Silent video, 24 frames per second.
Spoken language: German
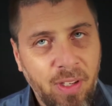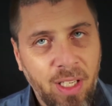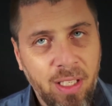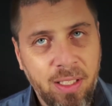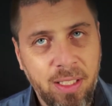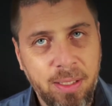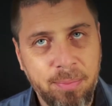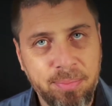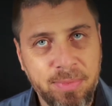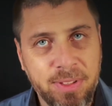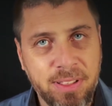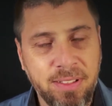
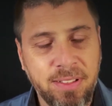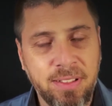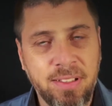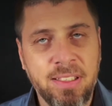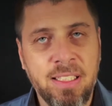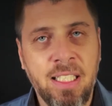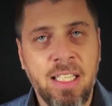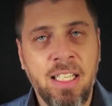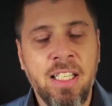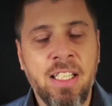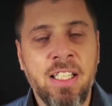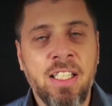gibt es
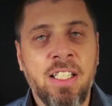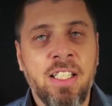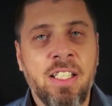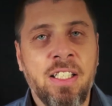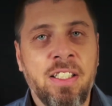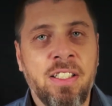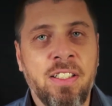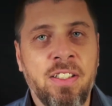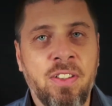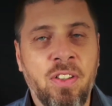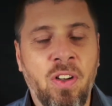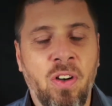
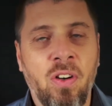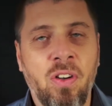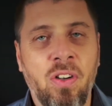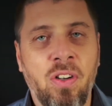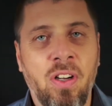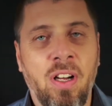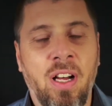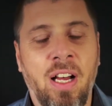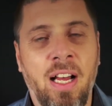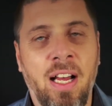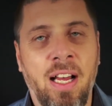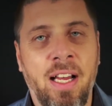noch
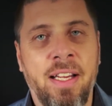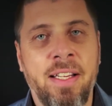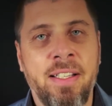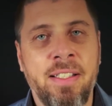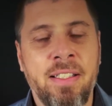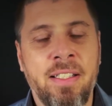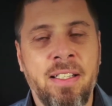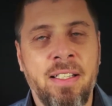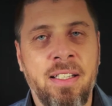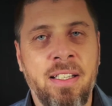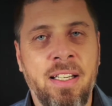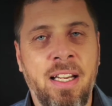ein
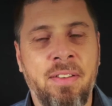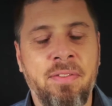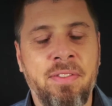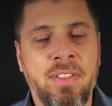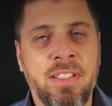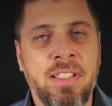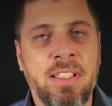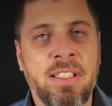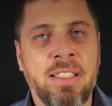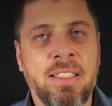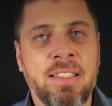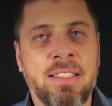
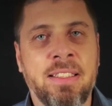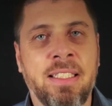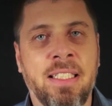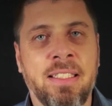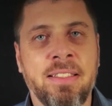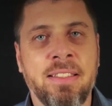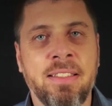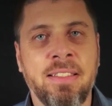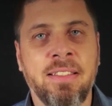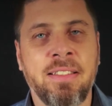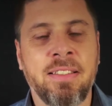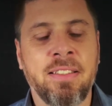Level, das
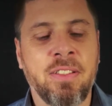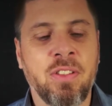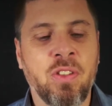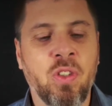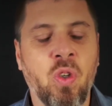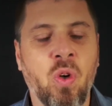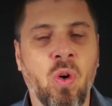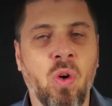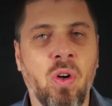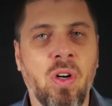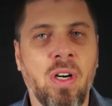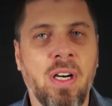ist
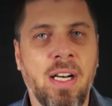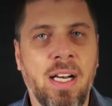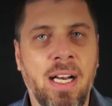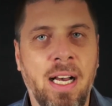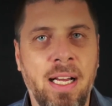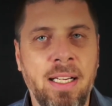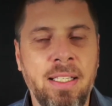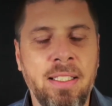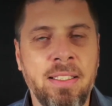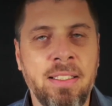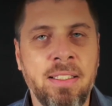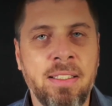
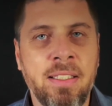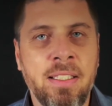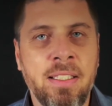Koralle.